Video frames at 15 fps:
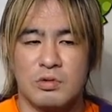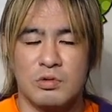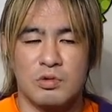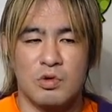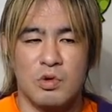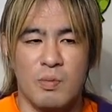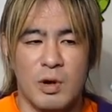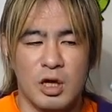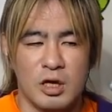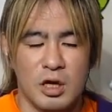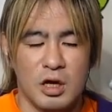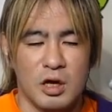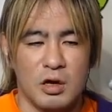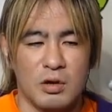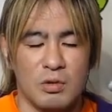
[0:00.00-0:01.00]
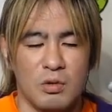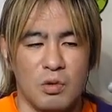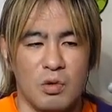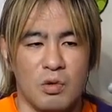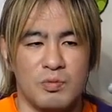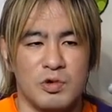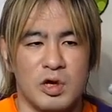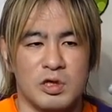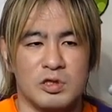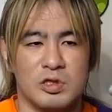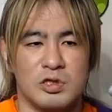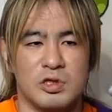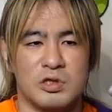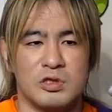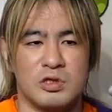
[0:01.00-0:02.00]
のまでこうプラス
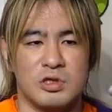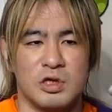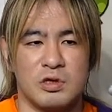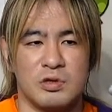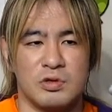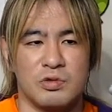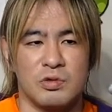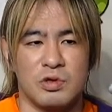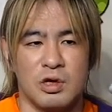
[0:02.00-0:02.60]
してついてくるの